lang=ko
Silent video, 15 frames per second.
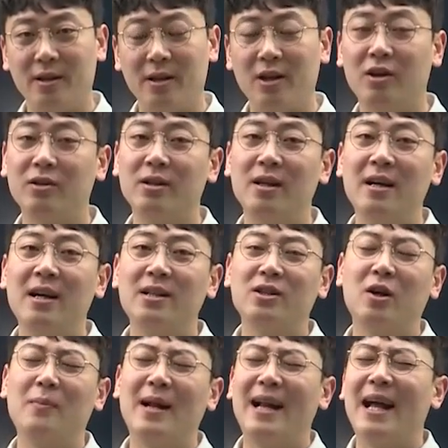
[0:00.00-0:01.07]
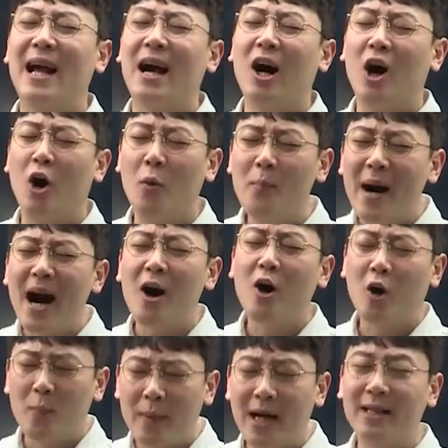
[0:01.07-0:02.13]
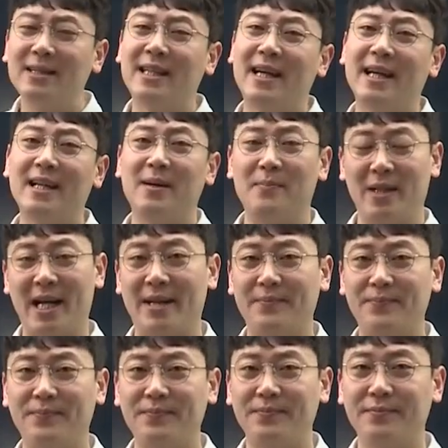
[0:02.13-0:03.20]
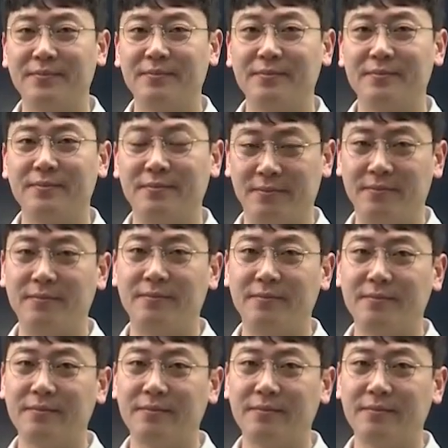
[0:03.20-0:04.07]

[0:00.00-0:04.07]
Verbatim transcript: 이건 정말 어마어마한 차이가 납니다. 음,